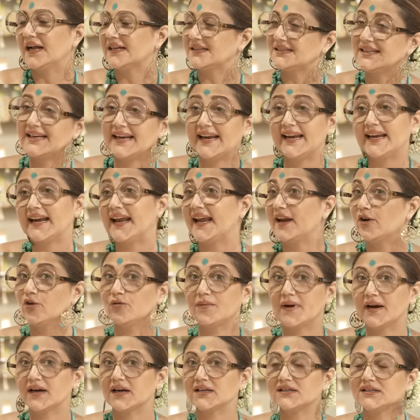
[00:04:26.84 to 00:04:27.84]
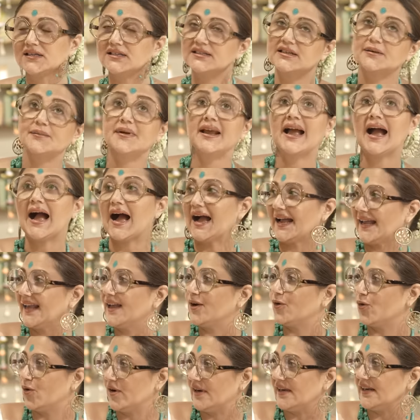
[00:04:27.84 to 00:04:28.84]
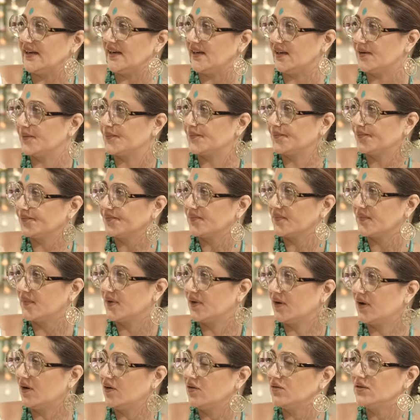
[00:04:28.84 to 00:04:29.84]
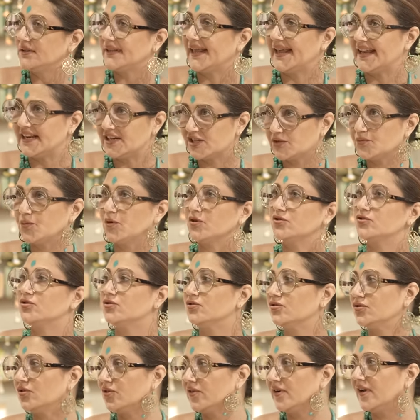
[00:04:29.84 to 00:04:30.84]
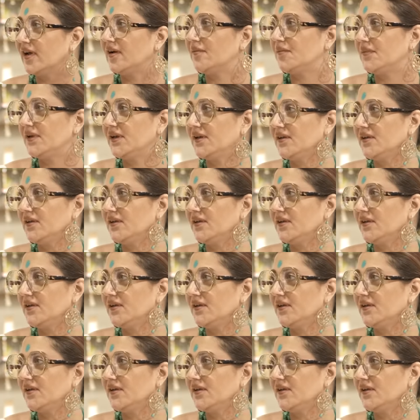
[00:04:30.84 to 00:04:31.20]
আচ্ছা এরম একটা জিনিস আমি আগে করিনি কারণ তেইশ বছর ধরে আমি